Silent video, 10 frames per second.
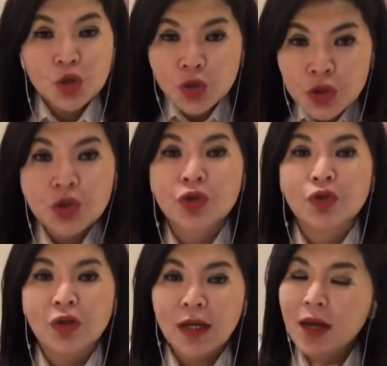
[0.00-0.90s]
jujur
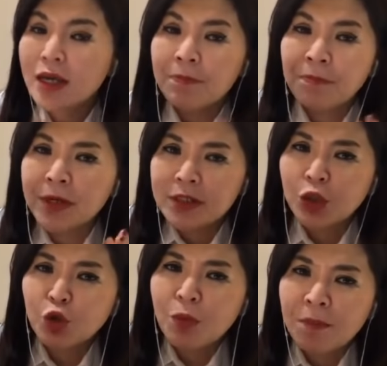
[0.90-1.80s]
saudara iblis
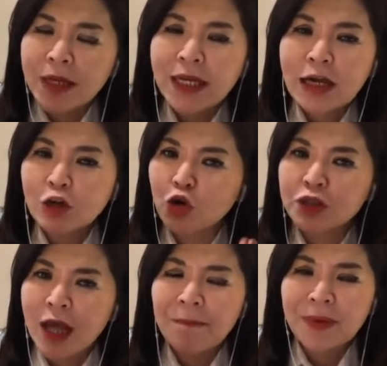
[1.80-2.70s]
itu memberikan
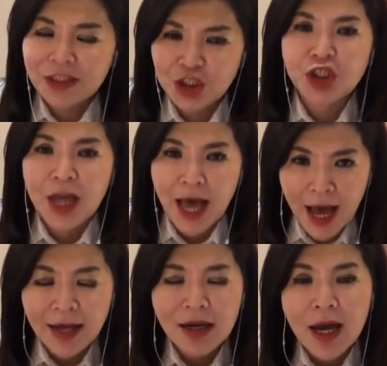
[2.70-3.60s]
dosa
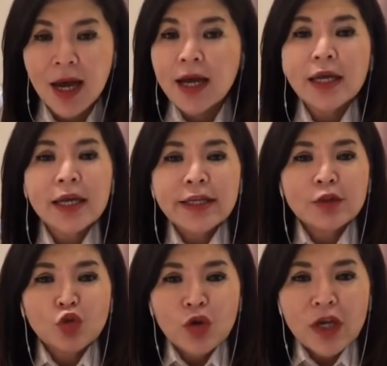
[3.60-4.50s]
perjinahan
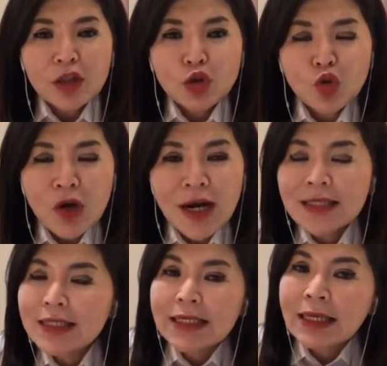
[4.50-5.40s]
itu itu
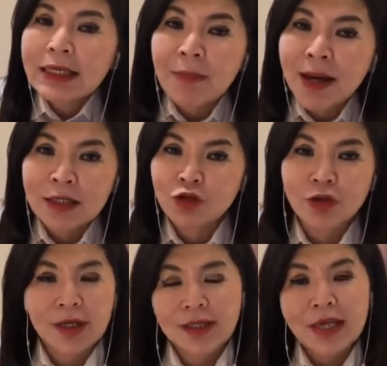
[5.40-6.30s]
rasanya gimana
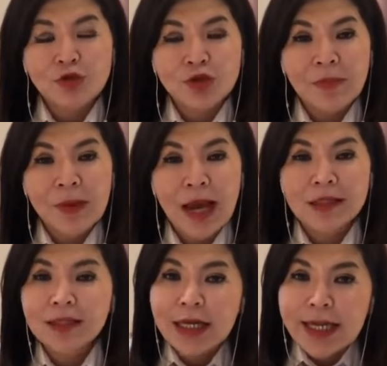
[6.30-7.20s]
saudara saya sudah bilang
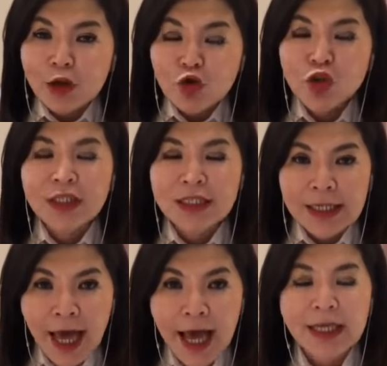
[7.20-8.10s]
selingkuh
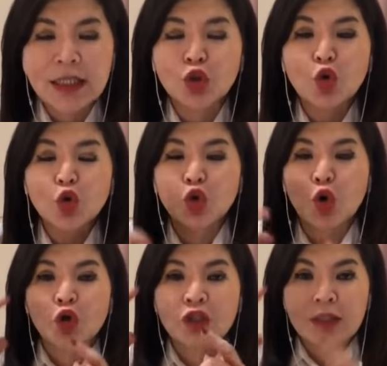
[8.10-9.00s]
jina itu
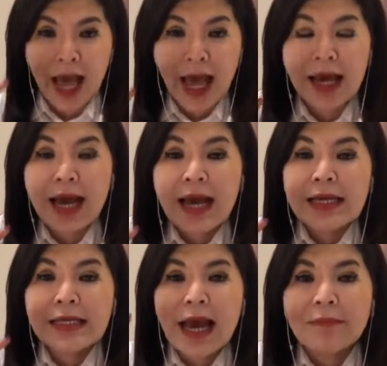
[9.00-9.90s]
dosa
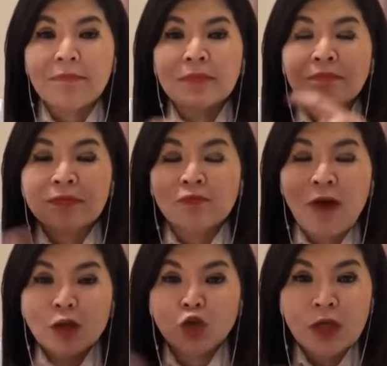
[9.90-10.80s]
yang
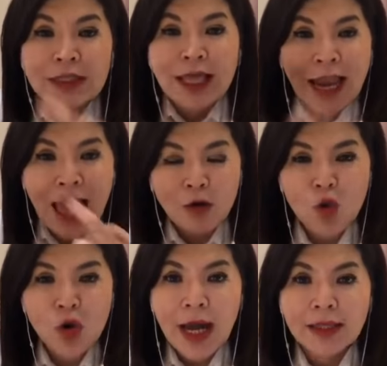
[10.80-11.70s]
waktu kita
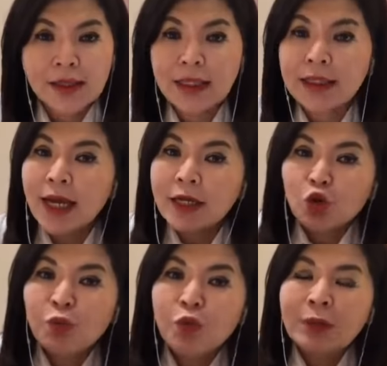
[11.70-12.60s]
lakukan kita
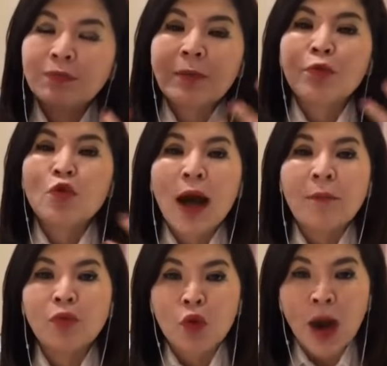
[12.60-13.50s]
itu buat
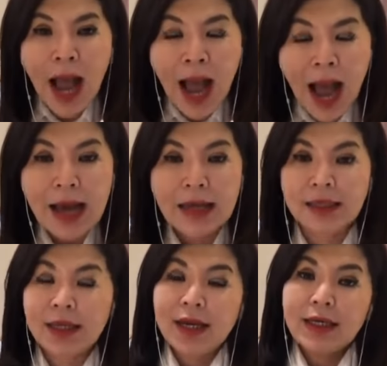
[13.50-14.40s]
berbunga-bunga
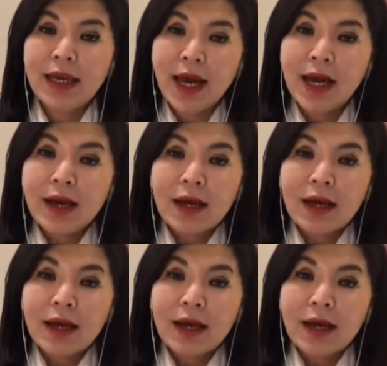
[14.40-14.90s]
ya